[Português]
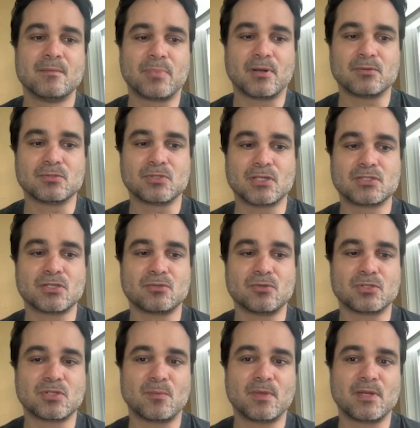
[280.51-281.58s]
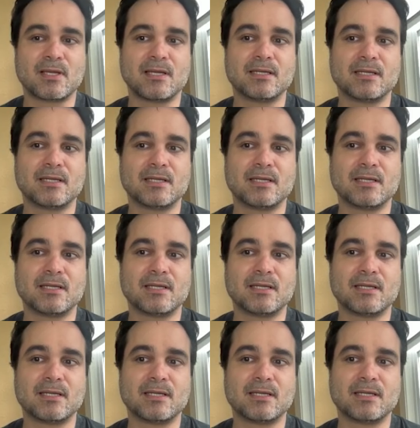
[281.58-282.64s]
para a audiência norte-americana, e eu faço
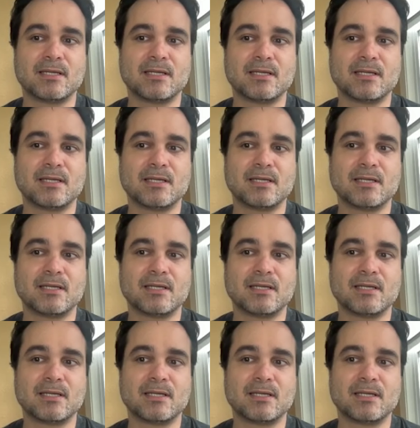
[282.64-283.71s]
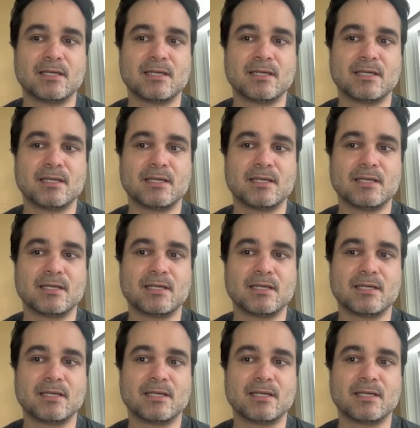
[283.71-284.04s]
uma discussão que eu acho que é importante também